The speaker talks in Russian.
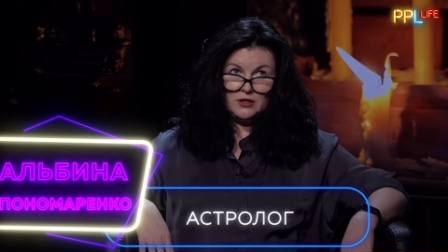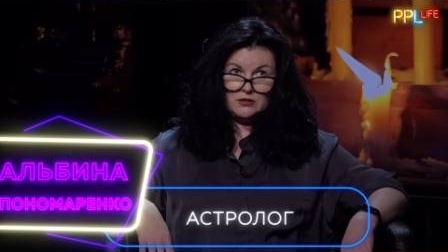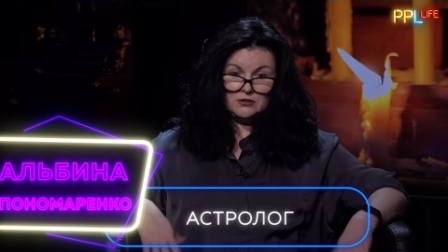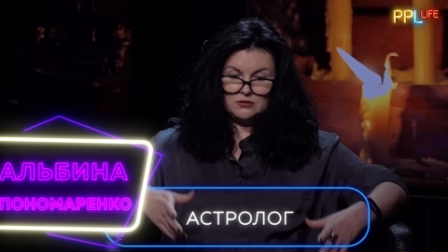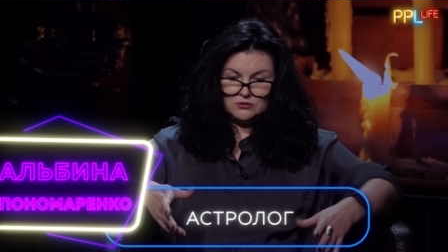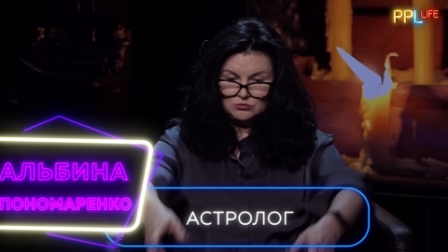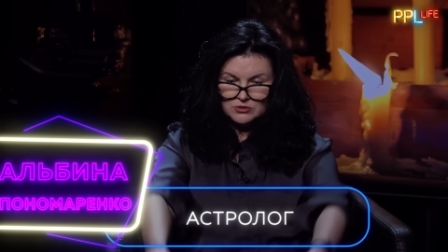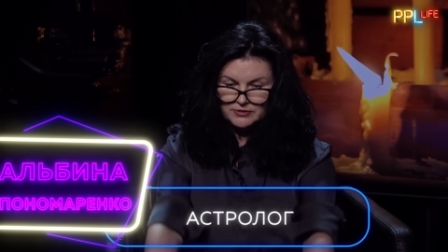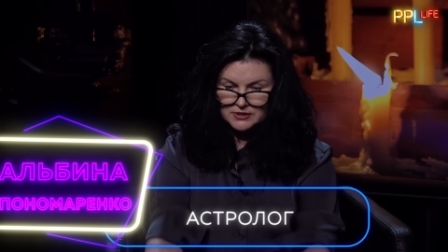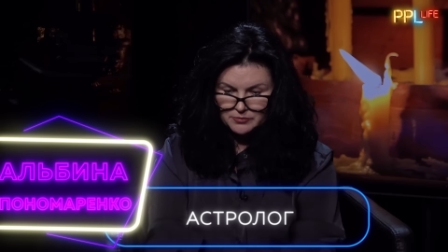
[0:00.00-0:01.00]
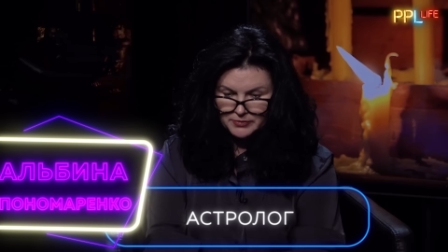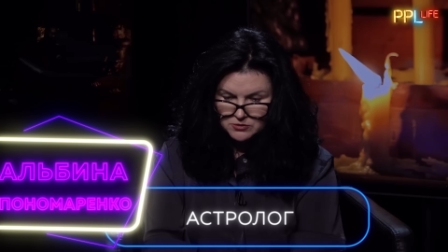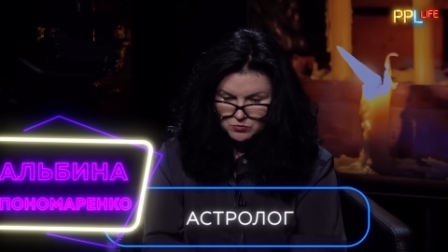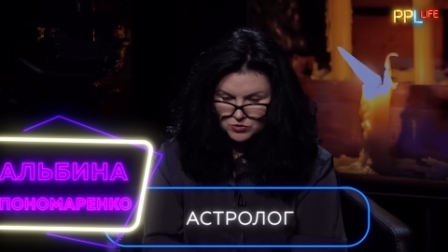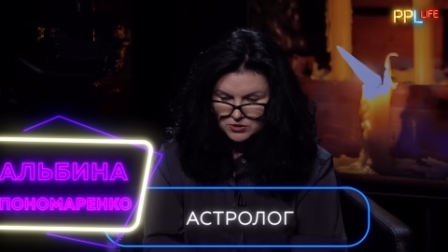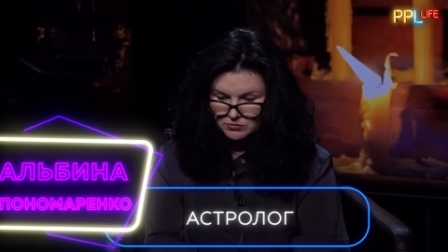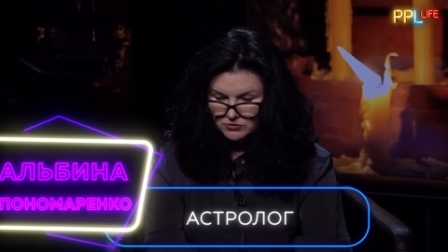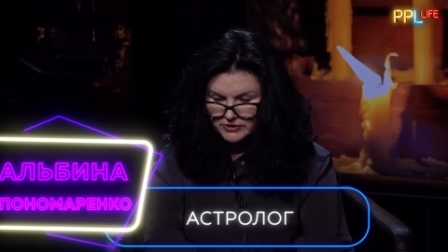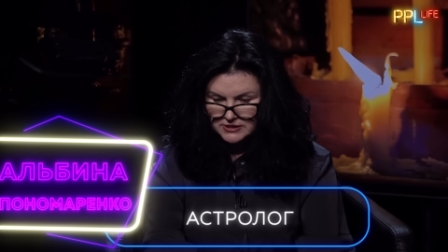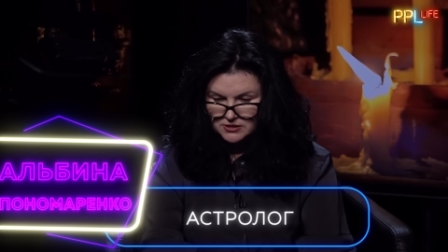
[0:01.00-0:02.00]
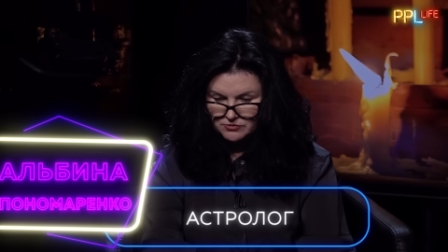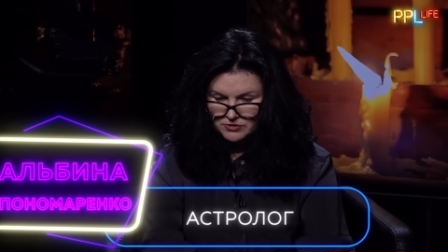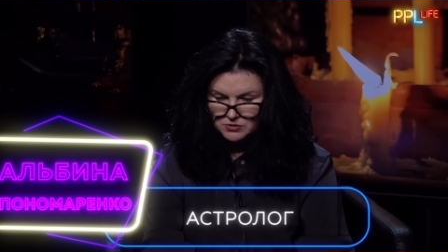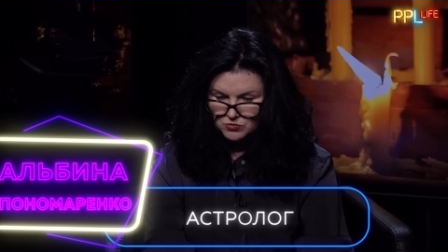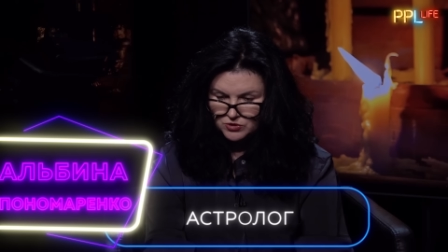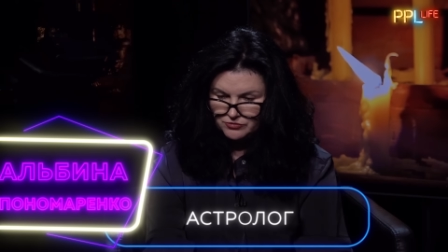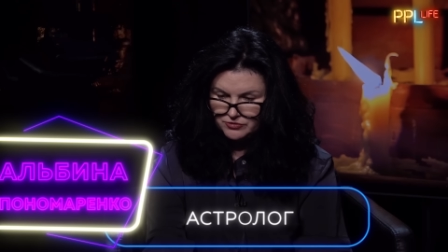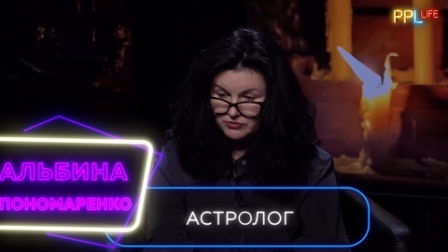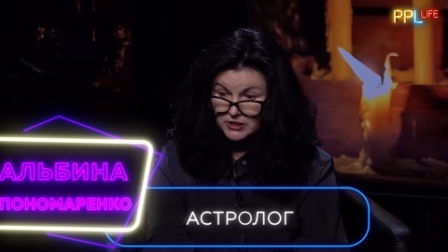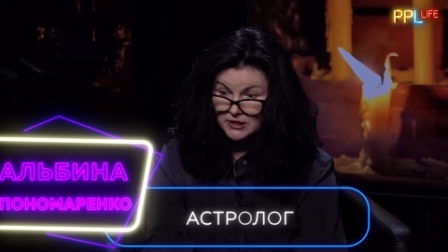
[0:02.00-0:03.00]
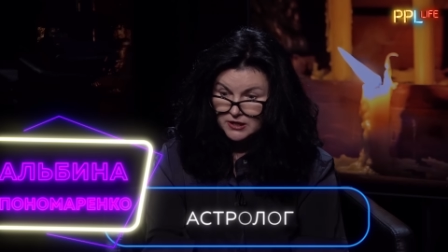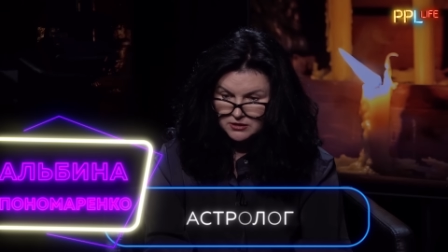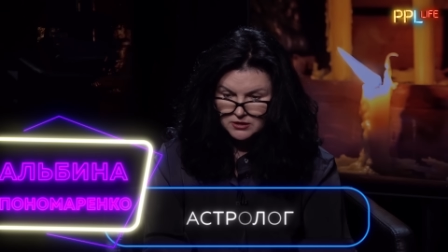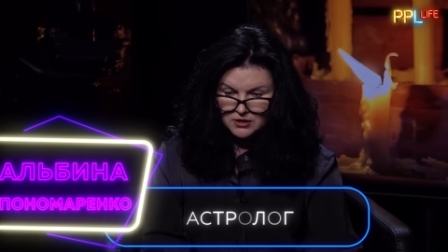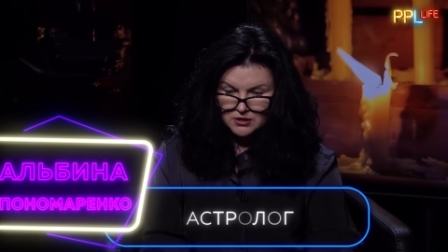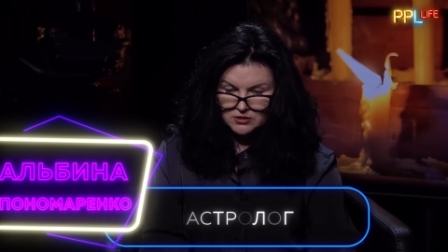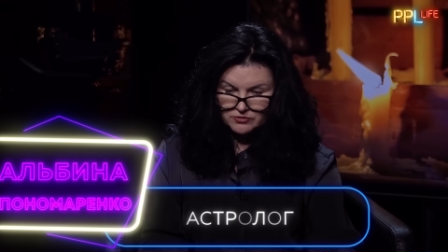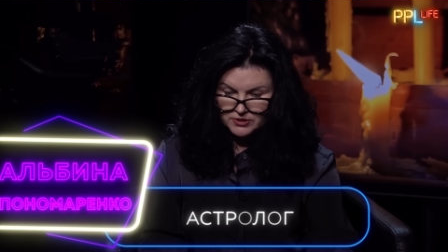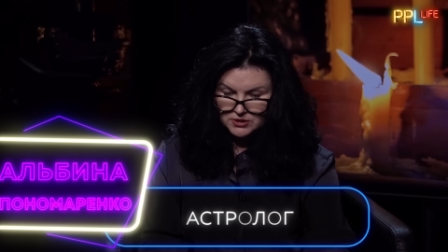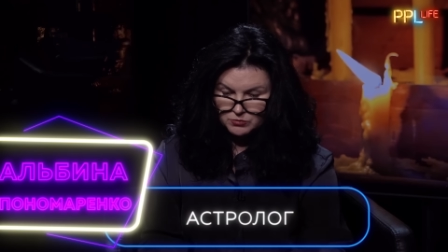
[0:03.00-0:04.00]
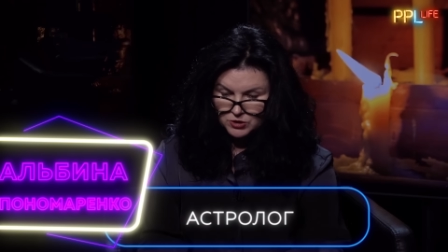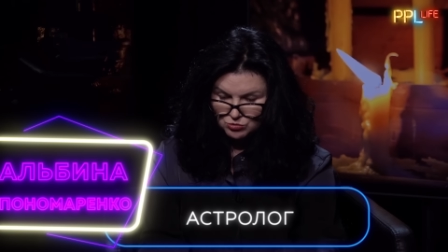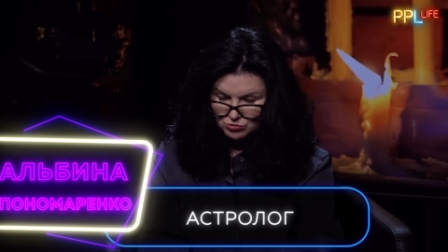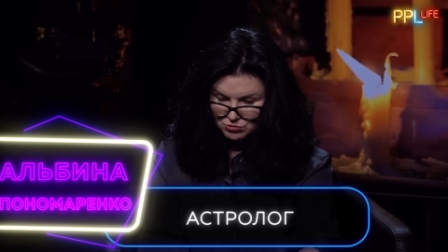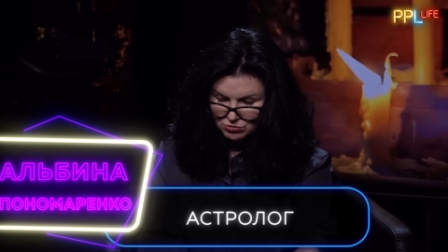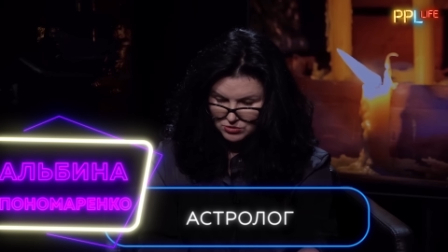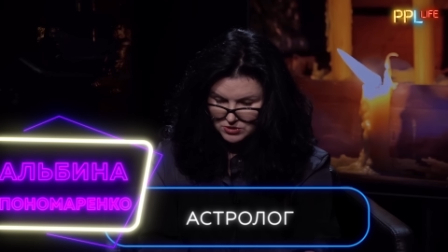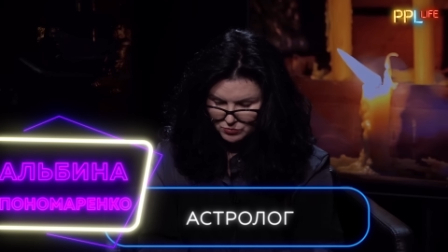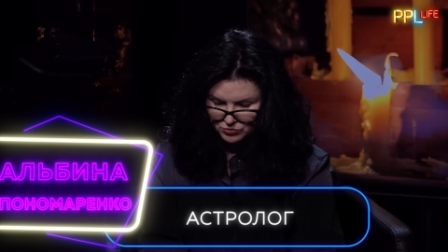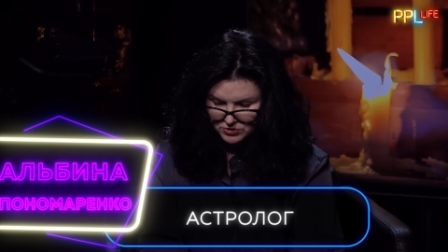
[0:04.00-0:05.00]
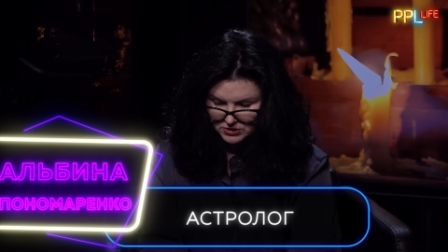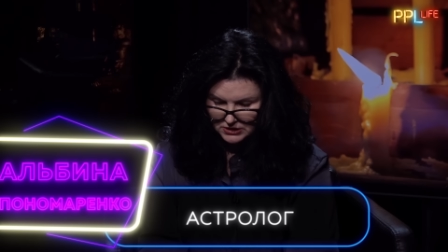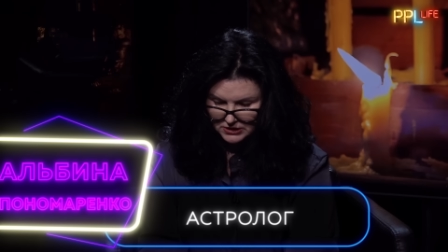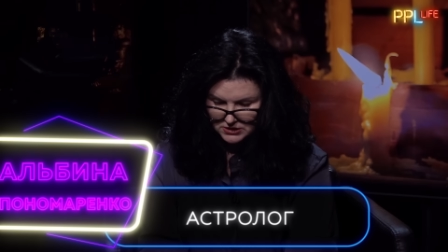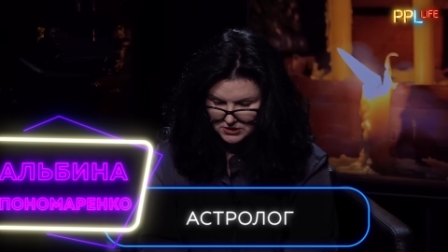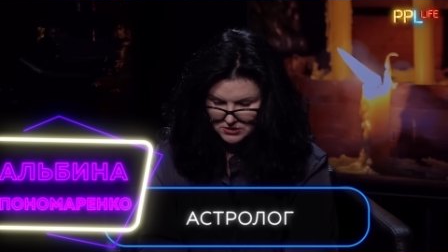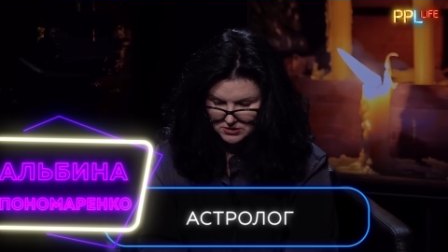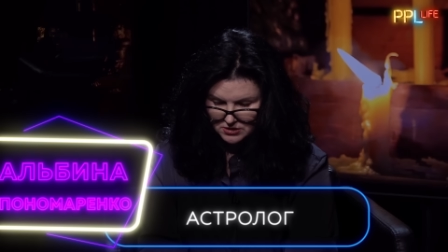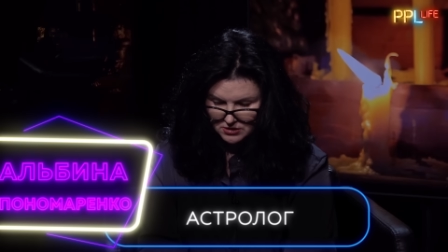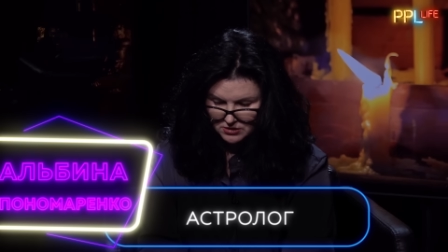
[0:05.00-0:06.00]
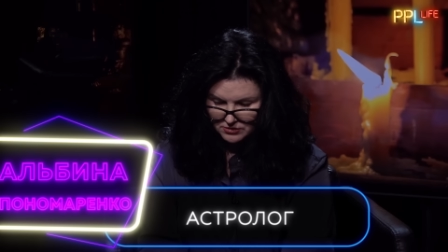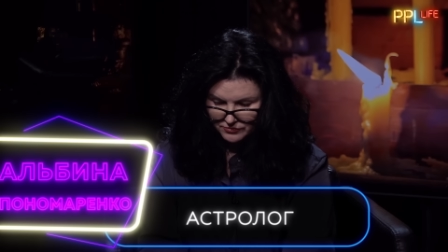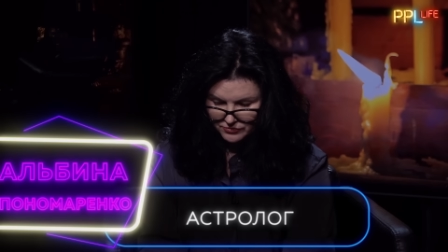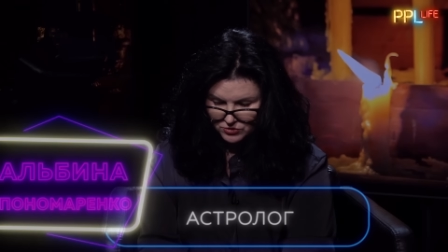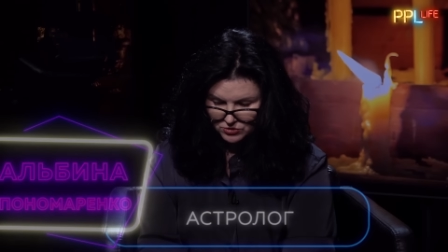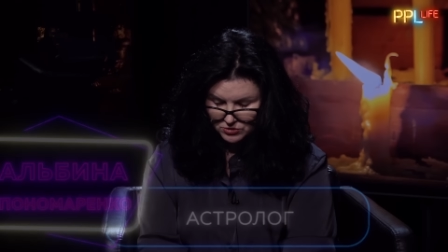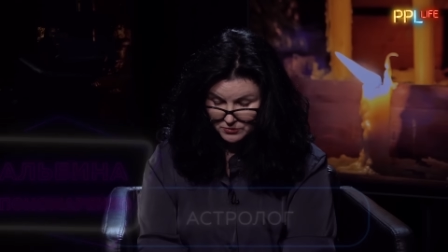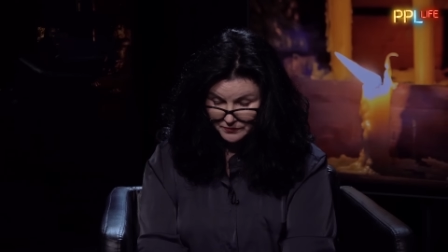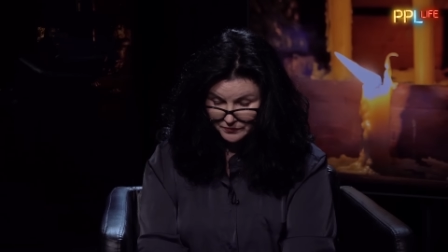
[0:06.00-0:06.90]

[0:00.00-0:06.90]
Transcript: э, ну давайте посмотрим, 28 февраля в этом году Солнце будет находиться в